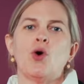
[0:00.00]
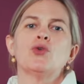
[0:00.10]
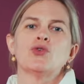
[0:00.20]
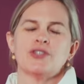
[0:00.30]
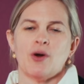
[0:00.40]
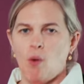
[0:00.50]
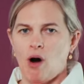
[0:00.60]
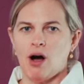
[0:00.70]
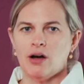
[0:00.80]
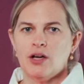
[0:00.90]
Grand
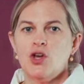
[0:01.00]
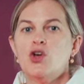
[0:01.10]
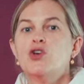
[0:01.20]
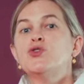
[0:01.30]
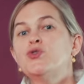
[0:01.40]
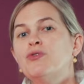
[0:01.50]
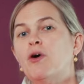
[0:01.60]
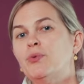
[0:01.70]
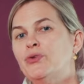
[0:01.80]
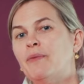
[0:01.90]
Auxerrois,
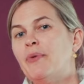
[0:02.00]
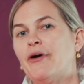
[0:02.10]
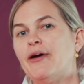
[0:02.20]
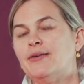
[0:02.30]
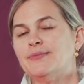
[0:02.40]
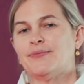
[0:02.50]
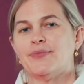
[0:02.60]
souvent plus tempérées.